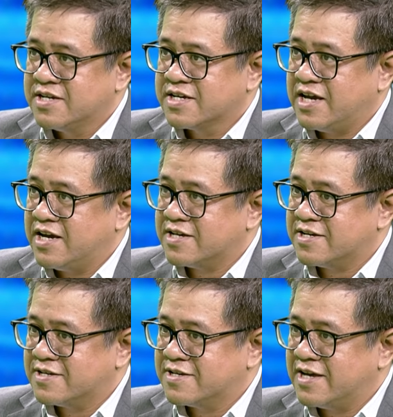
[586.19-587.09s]
cái
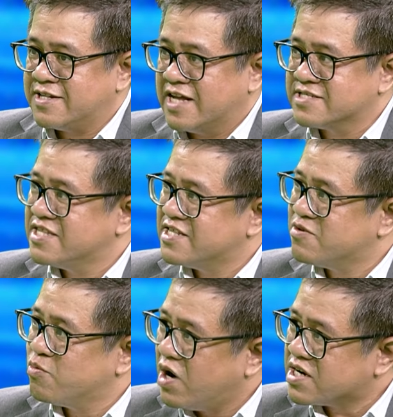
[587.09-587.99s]
cái nền kinh tế
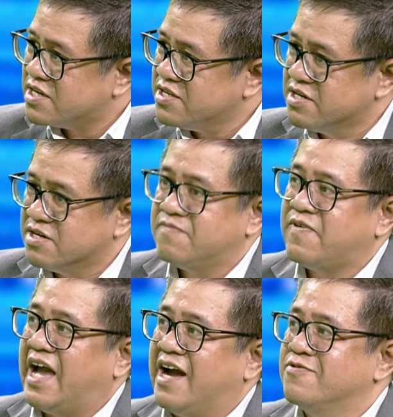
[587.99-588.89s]
Trung Quốc nó dựa
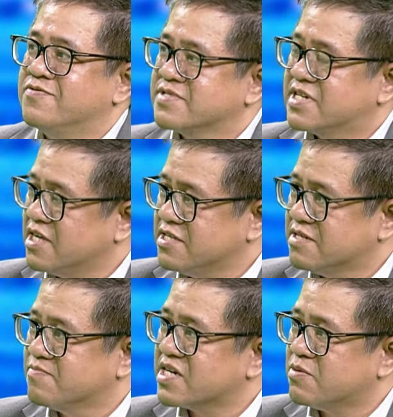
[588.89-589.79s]
vào cái thị
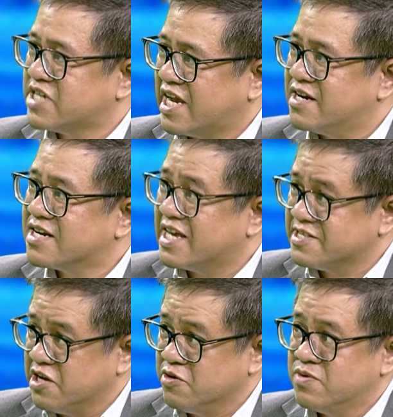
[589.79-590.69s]
trường bất động sản rất là
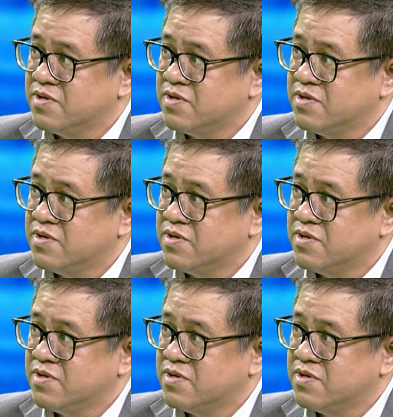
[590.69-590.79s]
nhiều